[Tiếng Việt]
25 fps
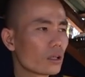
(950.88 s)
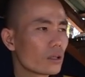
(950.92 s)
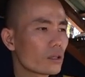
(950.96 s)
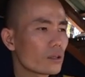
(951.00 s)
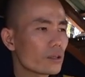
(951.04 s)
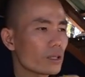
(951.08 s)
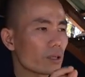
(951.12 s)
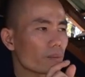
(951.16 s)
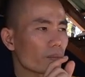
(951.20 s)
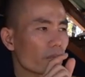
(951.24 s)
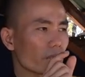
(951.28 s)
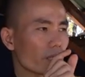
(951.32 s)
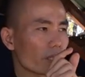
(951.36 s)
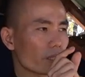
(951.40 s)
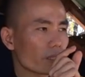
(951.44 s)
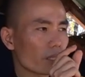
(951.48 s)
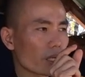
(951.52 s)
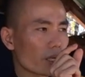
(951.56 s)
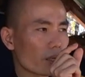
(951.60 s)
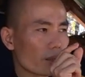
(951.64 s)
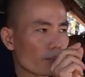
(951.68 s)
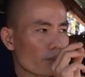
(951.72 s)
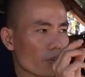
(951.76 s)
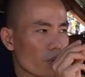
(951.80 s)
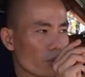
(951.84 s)
nhưng mà chỉ
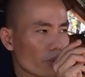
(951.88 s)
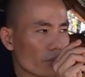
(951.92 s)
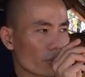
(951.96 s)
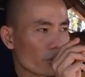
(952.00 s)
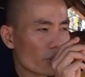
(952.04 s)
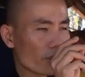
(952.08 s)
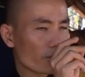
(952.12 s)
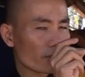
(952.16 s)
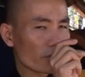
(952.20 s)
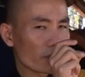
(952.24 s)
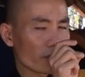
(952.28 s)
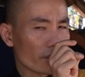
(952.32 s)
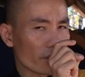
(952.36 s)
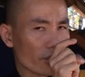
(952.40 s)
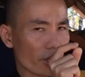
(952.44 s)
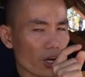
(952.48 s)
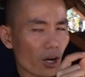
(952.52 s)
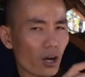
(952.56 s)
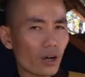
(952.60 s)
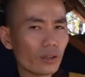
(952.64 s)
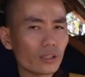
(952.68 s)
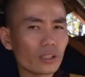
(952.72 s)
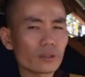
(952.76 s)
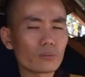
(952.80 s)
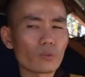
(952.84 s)
cần một cái nhóm lửa
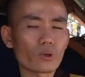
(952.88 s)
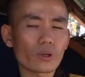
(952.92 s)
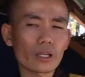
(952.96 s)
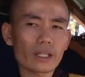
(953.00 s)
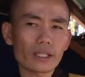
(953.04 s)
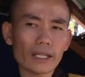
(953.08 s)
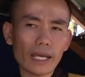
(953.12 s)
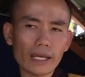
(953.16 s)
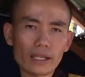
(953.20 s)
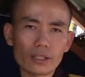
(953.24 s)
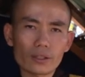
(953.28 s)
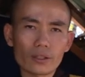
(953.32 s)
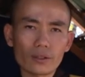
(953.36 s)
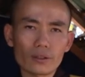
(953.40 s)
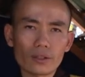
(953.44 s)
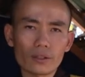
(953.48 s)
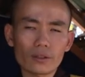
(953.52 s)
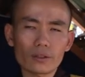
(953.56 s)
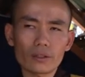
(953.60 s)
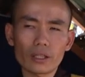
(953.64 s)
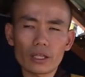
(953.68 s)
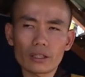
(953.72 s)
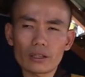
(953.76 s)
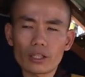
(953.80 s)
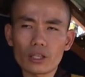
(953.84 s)
nhỏ trên một cái cây thôi nó
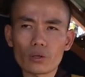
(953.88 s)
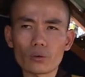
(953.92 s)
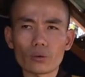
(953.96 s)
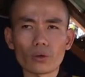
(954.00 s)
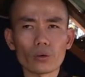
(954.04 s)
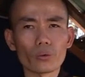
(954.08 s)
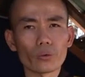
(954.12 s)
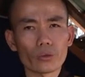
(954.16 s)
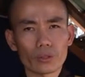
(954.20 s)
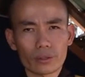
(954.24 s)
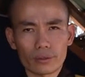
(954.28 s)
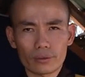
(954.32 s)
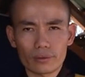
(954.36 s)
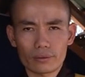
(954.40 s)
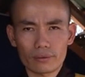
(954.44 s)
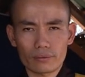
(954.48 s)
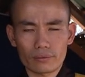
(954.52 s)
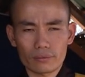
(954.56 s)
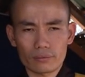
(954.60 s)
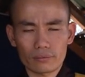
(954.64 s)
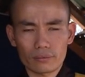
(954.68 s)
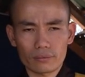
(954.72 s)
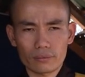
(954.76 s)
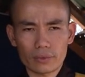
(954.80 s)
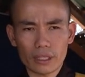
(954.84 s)
có thể thiêu rụi
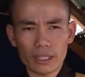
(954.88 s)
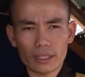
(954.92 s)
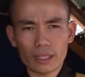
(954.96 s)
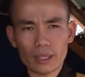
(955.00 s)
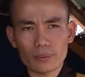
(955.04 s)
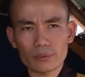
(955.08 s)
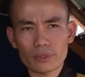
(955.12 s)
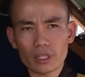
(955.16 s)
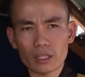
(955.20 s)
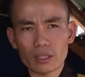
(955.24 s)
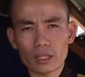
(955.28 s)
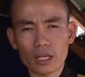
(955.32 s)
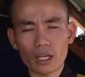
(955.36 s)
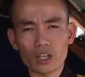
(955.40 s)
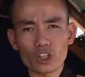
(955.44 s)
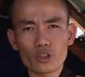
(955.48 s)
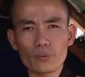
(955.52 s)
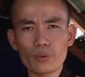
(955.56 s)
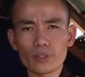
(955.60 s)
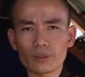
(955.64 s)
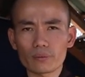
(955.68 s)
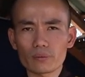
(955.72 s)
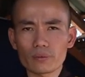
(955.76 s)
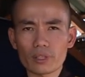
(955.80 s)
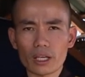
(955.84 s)
thì cái tâm sân hận của
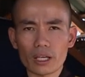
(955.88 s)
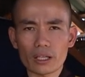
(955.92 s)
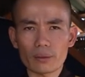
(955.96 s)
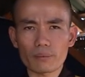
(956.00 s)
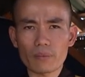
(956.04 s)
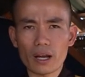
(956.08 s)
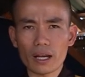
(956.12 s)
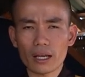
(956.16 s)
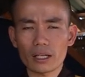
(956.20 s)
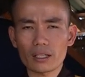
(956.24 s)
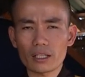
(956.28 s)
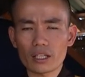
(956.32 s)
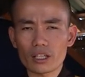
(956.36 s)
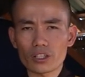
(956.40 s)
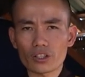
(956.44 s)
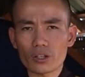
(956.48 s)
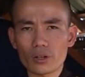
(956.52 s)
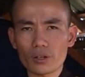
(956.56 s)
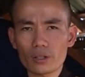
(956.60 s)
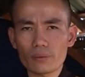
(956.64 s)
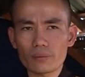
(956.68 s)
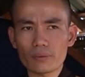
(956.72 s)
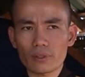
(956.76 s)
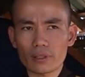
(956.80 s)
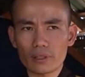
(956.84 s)
mình cũng vậy bằng cái lời
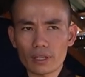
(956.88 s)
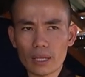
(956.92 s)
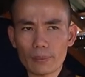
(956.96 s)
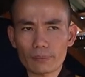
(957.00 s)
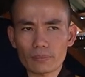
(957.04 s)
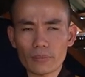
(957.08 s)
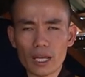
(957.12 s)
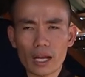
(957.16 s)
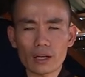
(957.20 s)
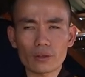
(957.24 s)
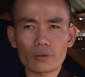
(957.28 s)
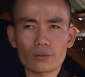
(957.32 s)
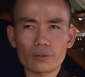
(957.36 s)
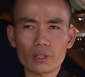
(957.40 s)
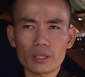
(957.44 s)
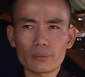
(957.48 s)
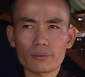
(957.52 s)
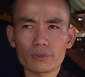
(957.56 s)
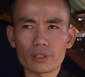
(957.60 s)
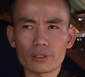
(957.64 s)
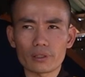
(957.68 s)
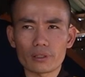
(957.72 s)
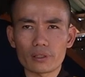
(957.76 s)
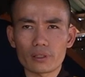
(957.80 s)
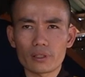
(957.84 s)
nói mình đâm thẳng vào tim
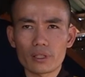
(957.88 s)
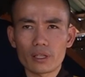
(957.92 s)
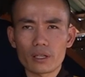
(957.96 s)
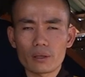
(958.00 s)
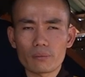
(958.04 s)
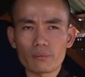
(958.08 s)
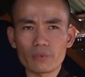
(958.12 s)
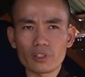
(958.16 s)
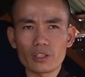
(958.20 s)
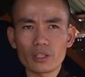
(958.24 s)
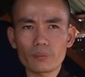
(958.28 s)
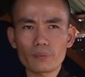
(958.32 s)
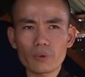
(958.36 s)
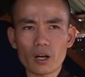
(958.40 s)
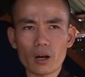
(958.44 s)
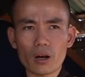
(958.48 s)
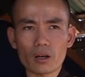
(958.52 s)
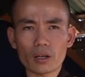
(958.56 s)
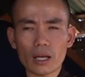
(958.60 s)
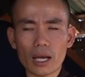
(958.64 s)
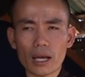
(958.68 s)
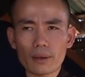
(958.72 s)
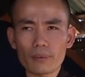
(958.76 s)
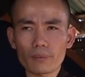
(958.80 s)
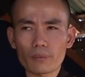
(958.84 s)
người mình giúp họ
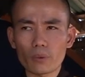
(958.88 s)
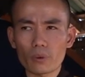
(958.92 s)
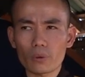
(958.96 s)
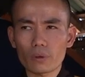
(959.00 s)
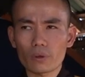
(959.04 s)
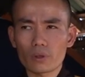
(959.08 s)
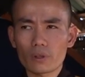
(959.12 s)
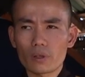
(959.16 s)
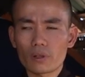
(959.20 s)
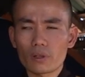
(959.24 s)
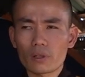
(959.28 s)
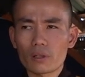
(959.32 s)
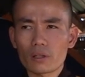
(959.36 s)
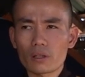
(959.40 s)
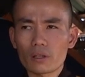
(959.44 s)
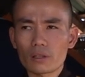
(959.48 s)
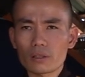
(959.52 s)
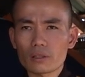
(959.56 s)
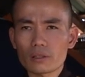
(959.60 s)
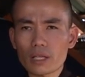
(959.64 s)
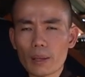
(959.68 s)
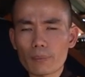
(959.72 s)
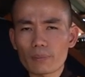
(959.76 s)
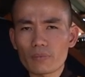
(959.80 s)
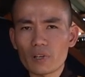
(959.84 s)
cả một
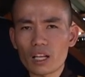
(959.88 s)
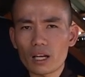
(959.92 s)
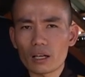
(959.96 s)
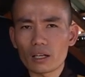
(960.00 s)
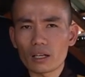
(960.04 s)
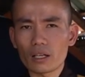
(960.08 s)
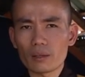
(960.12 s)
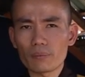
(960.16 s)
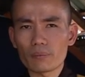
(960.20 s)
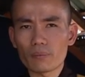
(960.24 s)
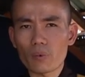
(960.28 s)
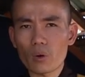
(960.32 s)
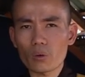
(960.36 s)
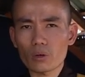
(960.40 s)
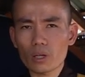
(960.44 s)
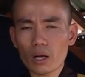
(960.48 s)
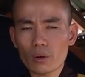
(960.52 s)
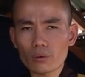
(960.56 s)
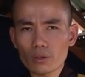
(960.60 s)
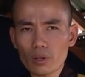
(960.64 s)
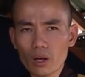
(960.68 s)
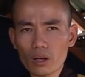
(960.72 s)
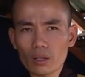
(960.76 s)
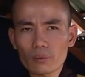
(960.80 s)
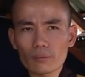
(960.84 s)
trăm lần à, một
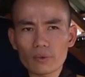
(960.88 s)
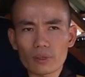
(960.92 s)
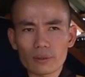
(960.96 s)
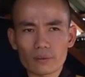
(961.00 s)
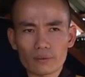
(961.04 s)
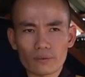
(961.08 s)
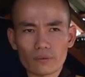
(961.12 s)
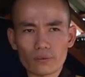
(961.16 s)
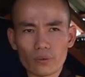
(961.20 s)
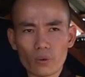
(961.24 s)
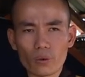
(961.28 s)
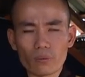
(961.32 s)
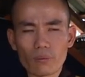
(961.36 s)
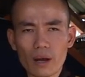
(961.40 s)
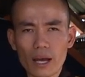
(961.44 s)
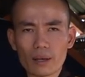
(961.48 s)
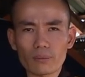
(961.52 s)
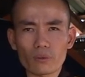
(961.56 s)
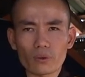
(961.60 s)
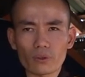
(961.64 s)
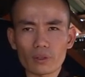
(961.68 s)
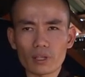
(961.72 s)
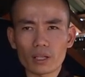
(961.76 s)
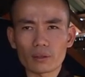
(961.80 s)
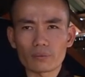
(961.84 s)
câu nói mình phụ bạc
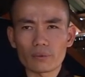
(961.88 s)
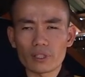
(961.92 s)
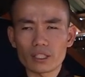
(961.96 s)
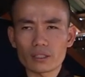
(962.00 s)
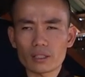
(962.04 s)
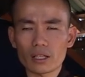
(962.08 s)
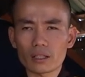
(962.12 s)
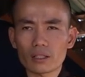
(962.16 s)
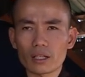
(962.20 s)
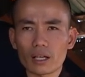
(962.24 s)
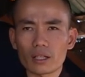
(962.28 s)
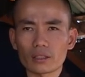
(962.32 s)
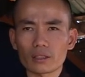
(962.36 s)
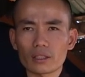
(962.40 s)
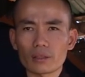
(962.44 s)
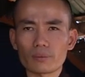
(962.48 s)
một lần vì sân hận